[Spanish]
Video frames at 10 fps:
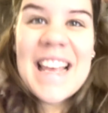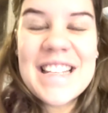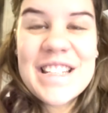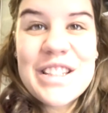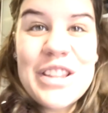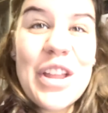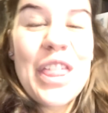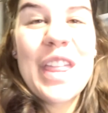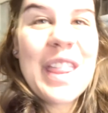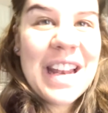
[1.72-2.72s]
es
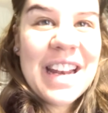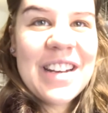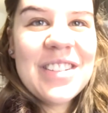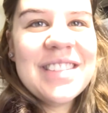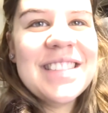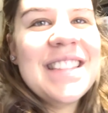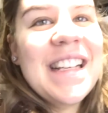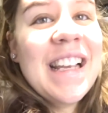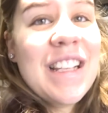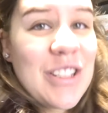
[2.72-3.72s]
12 de enero,
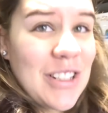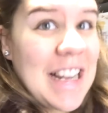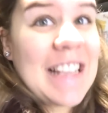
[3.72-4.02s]
son